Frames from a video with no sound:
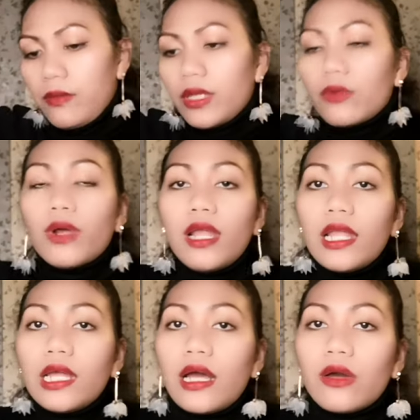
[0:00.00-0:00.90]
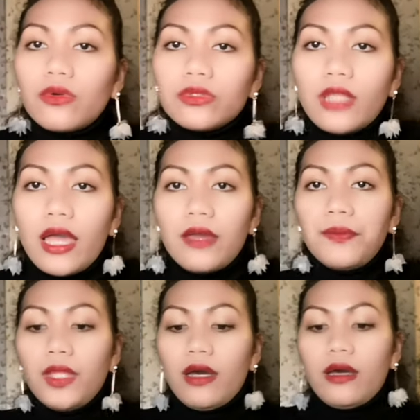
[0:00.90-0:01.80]
Pero wala lang akong
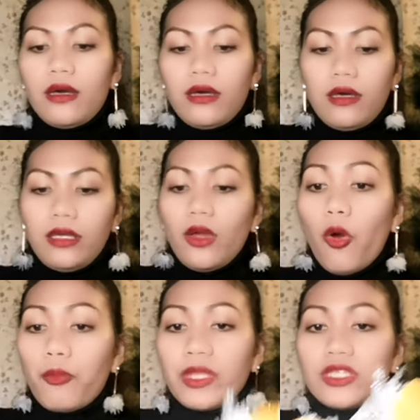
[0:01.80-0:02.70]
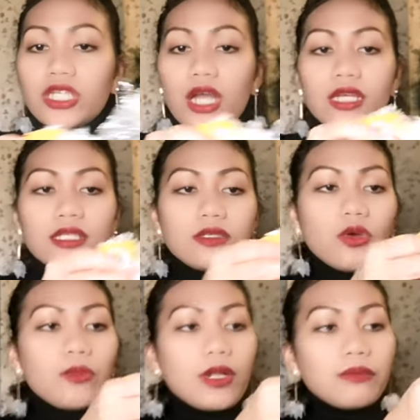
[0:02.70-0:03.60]
time na i-open siya kasi
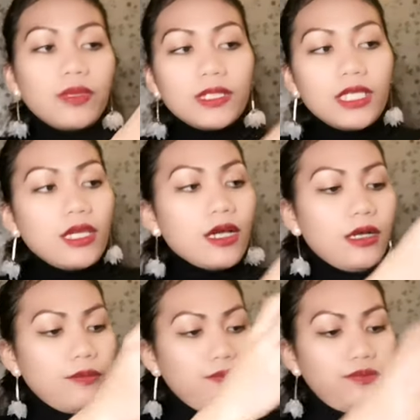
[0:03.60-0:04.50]
sobrang busy nga.